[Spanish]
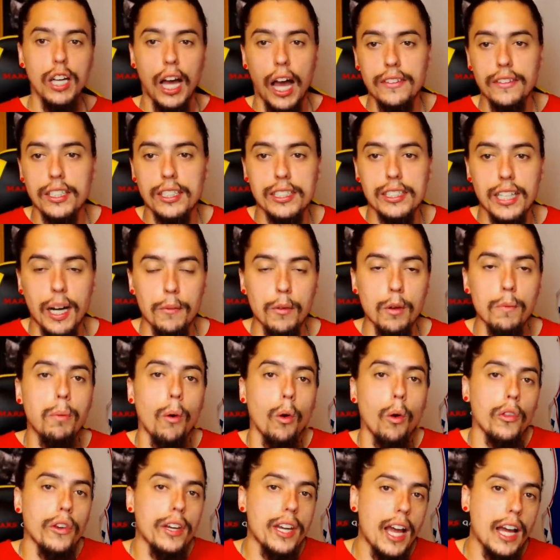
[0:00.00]
Andre Drummond
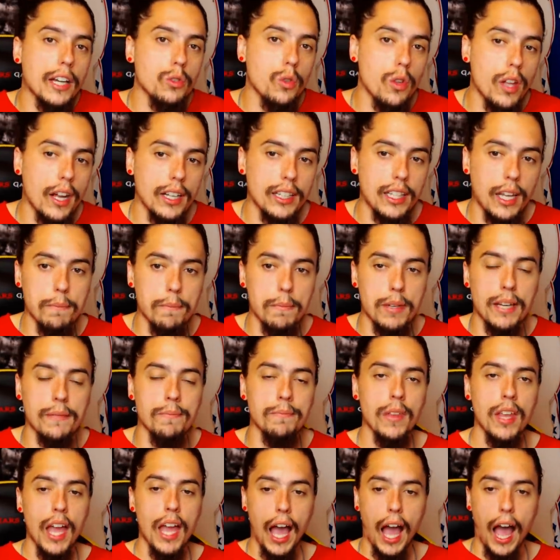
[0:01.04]
podría ayudar
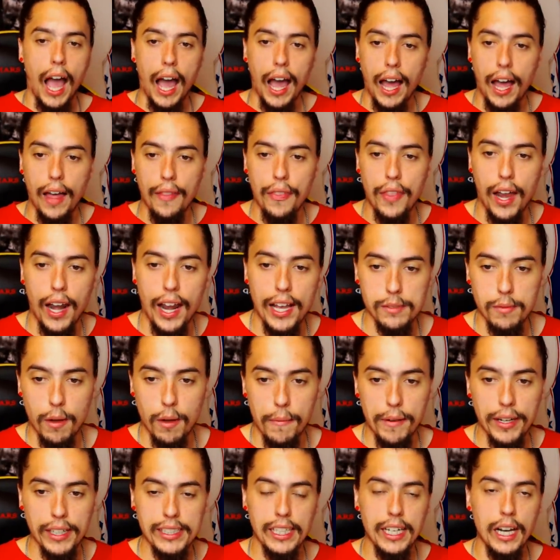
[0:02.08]
también a Dallas
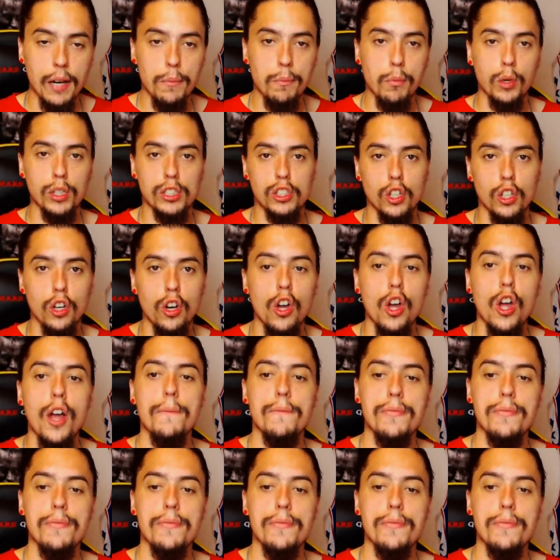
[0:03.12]
Mavericks en el puesto